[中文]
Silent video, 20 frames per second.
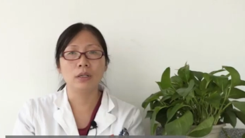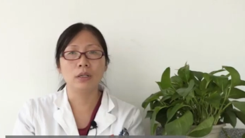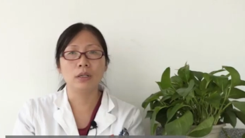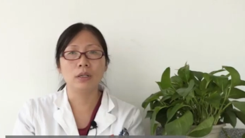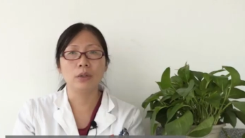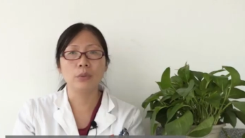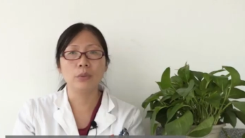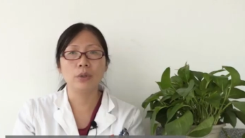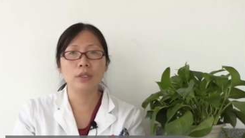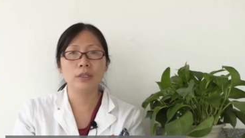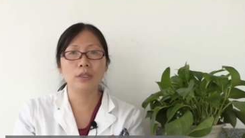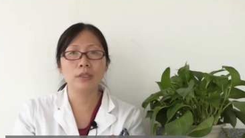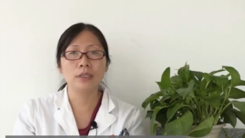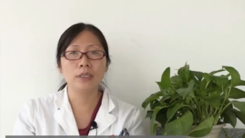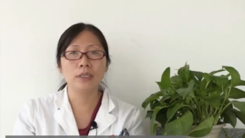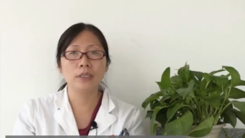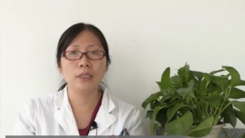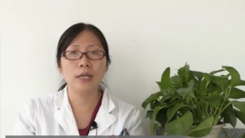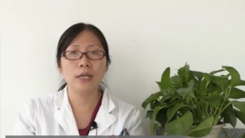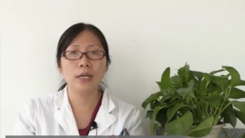呃，月经
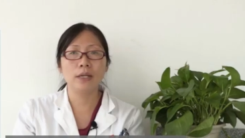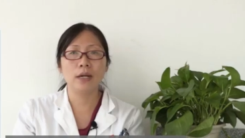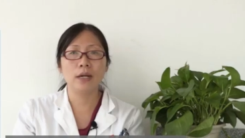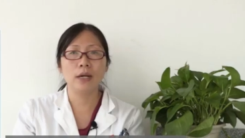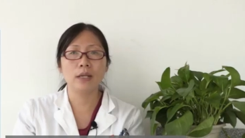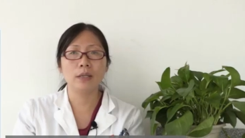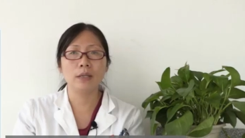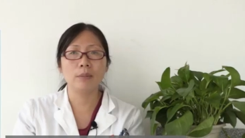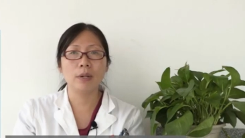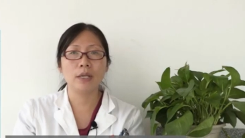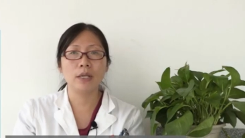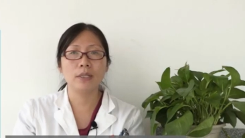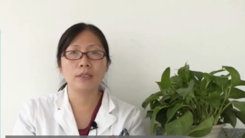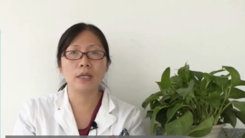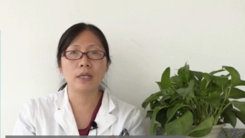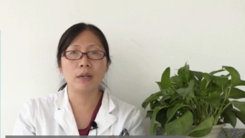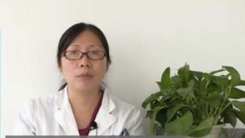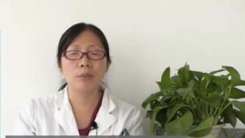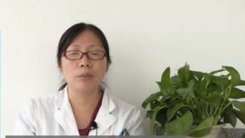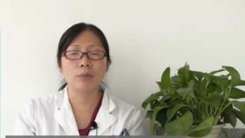期间呢，一般
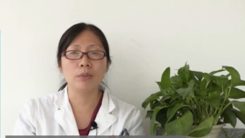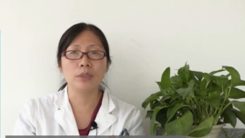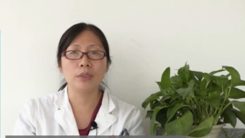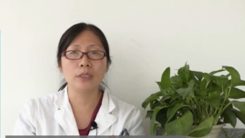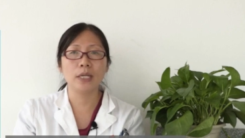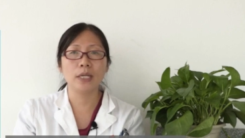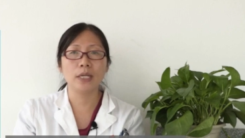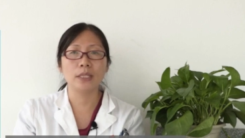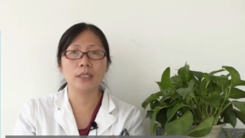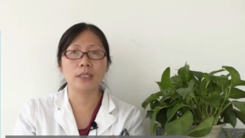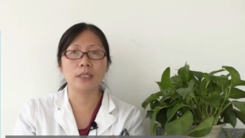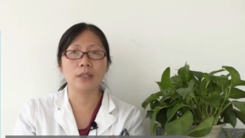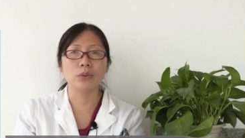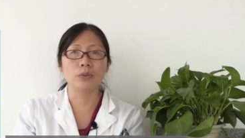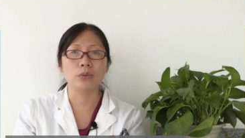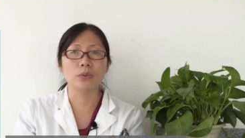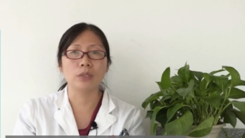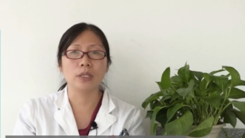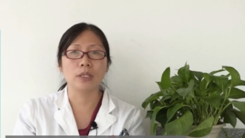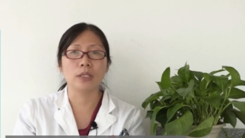咱们不建议
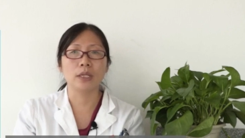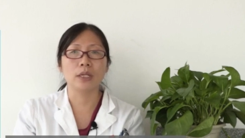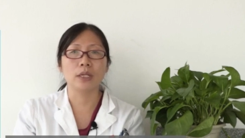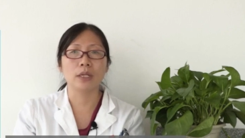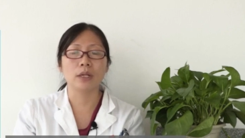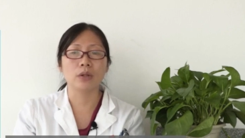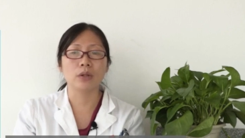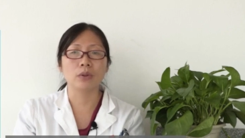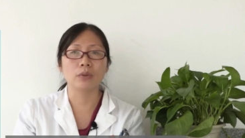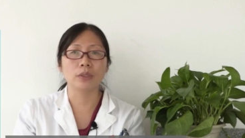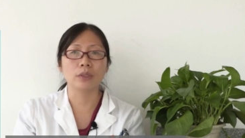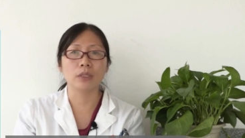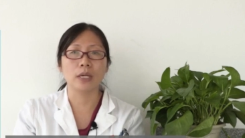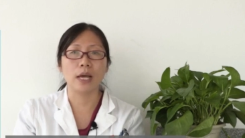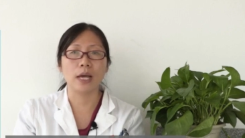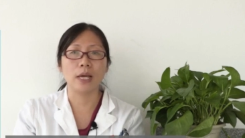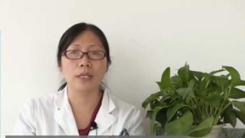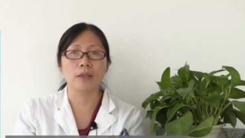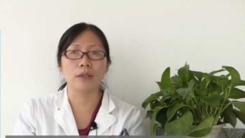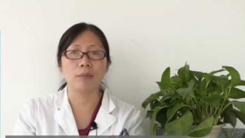注射这个宫颈
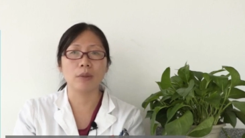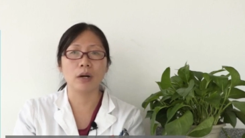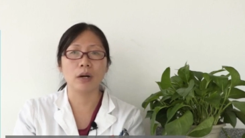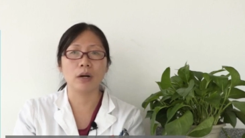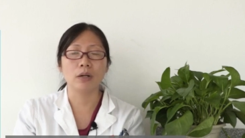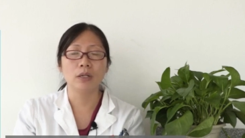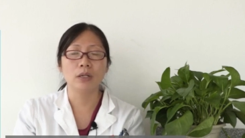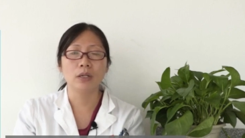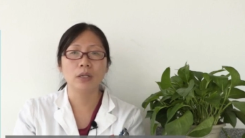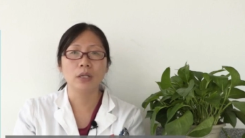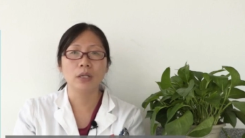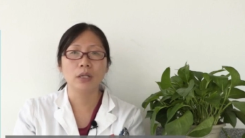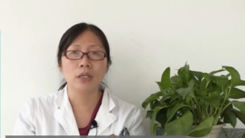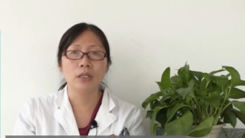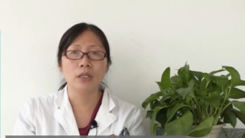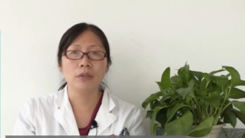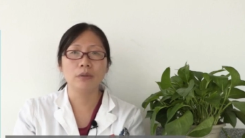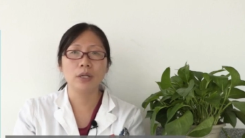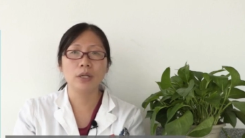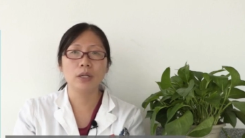癌疫苗，
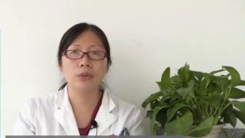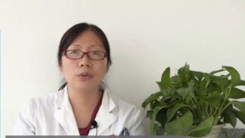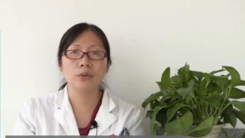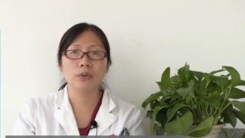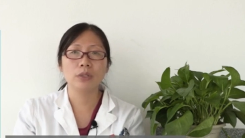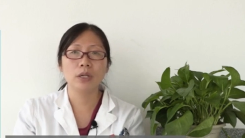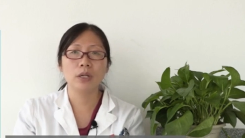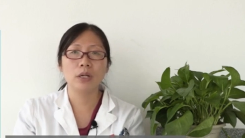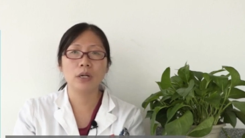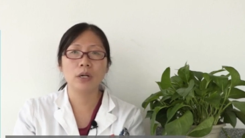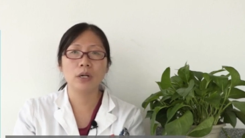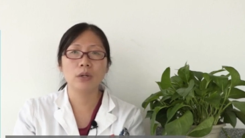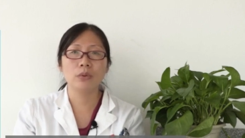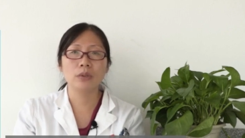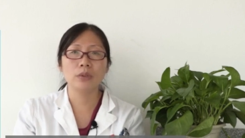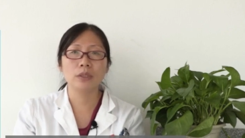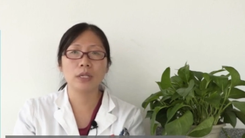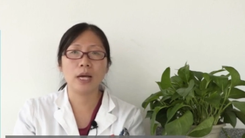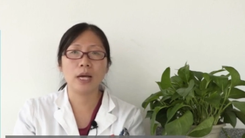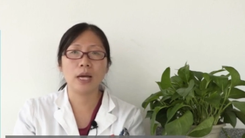因为注射
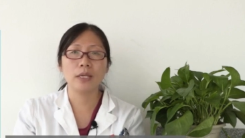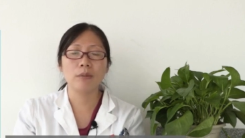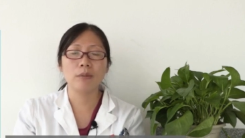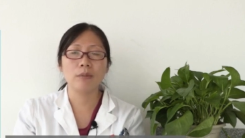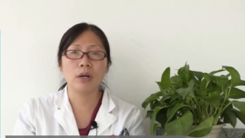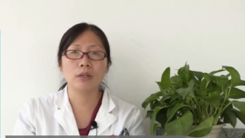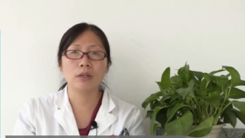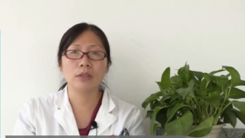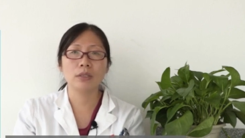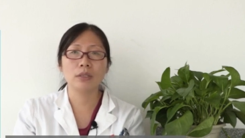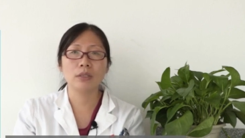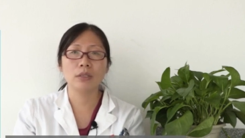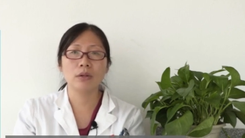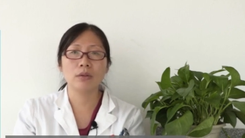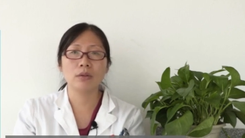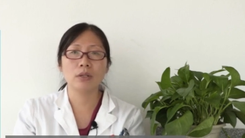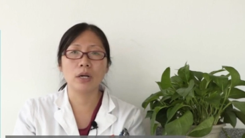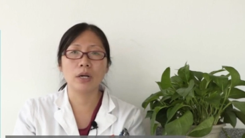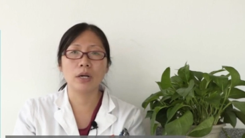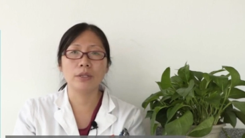宫颈癌疫苗之
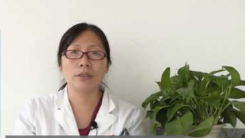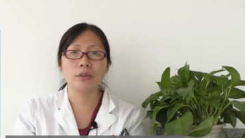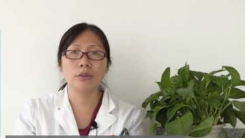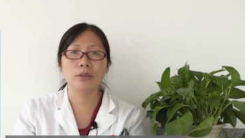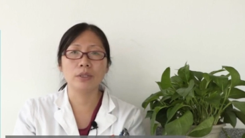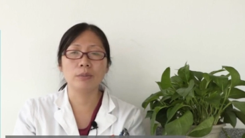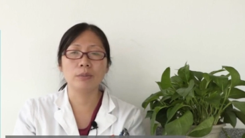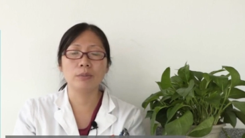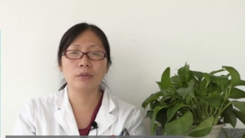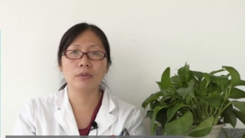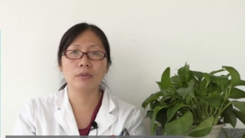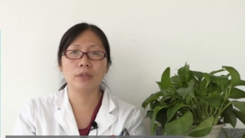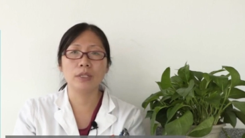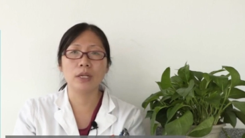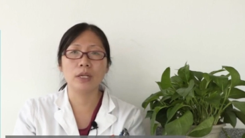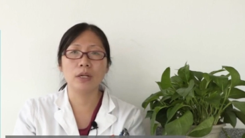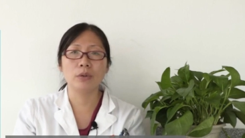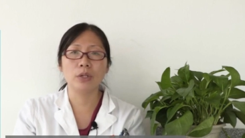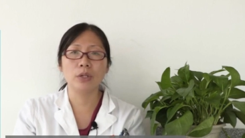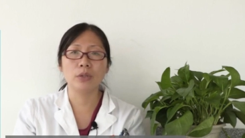后呢，有一部分
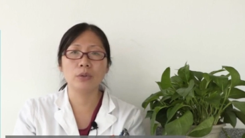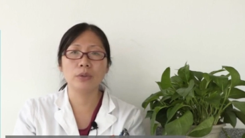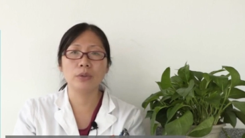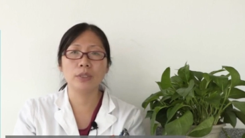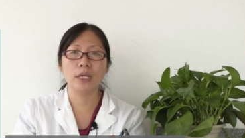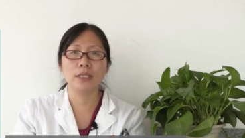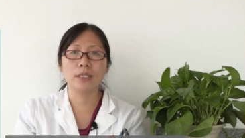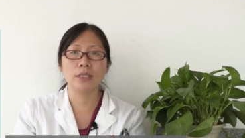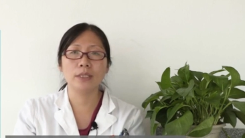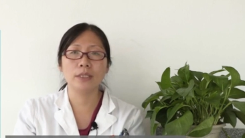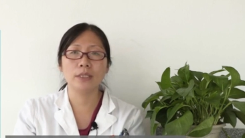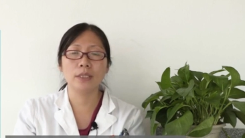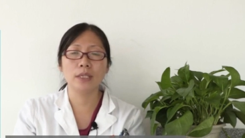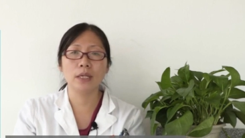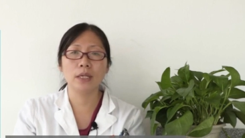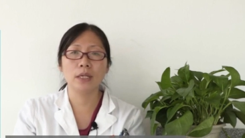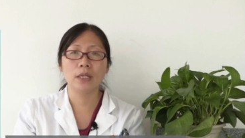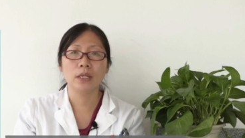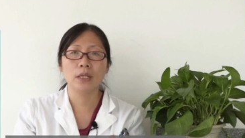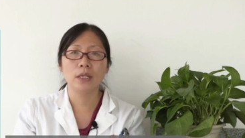人会出现一
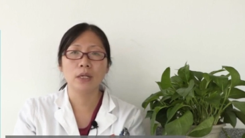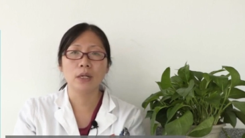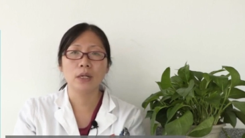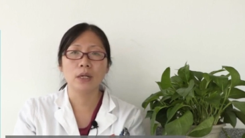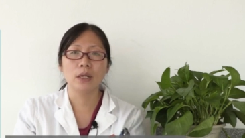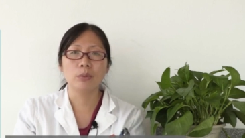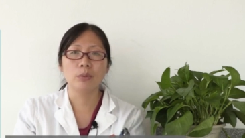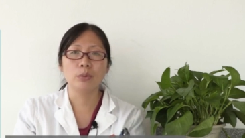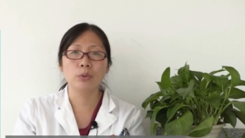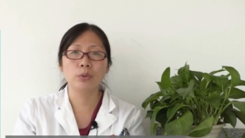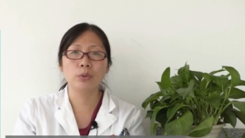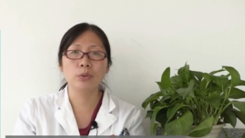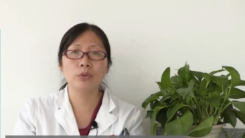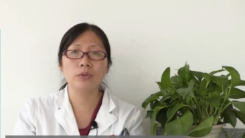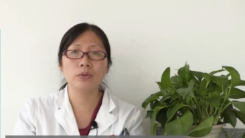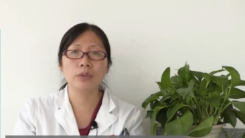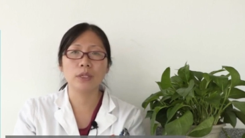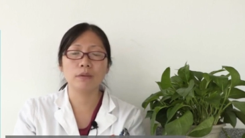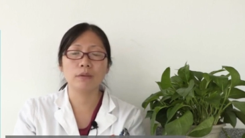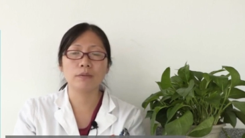些呃不舒
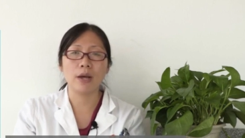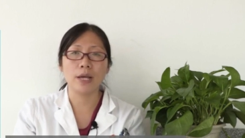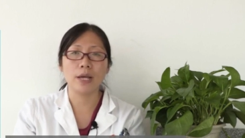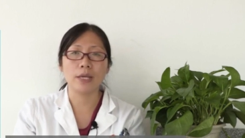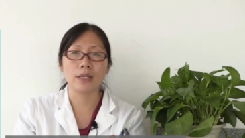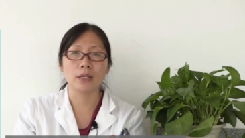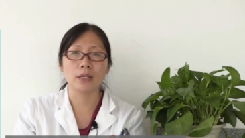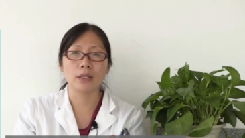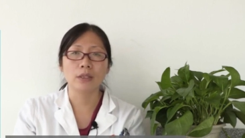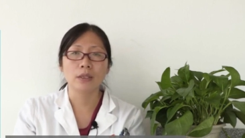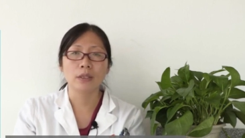服的反应，